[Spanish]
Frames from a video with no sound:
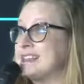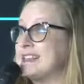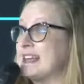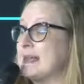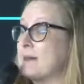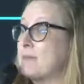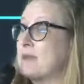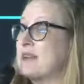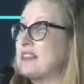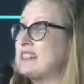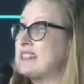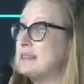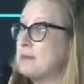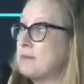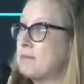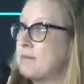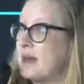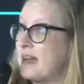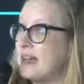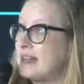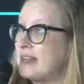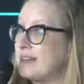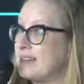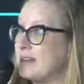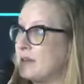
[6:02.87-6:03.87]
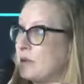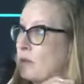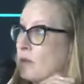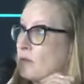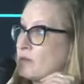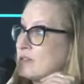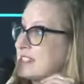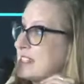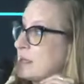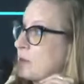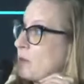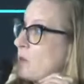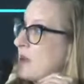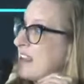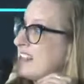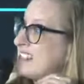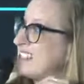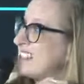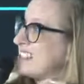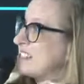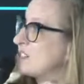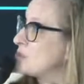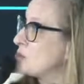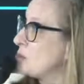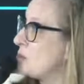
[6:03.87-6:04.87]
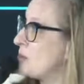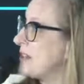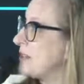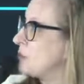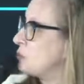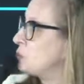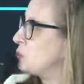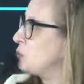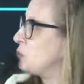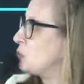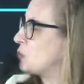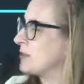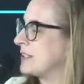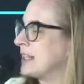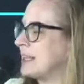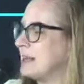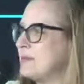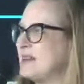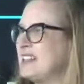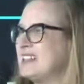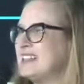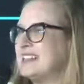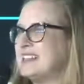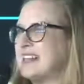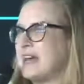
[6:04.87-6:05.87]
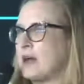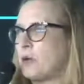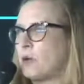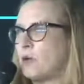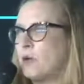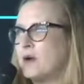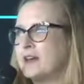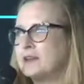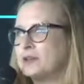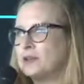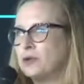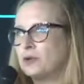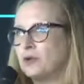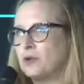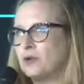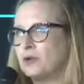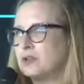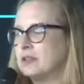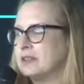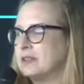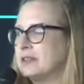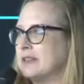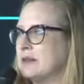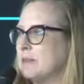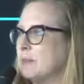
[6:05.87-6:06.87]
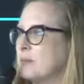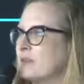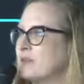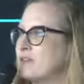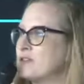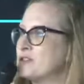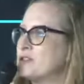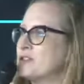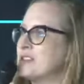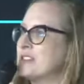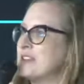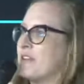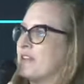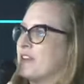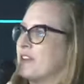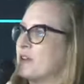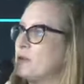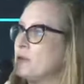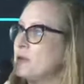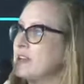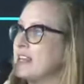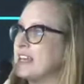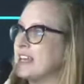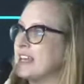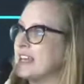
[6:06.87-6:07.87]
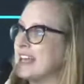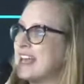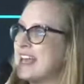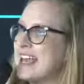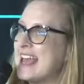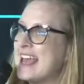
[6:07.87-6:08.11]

la principal consecuencia, estoy totalmente de acuerdo con el profesor Zaffaroni,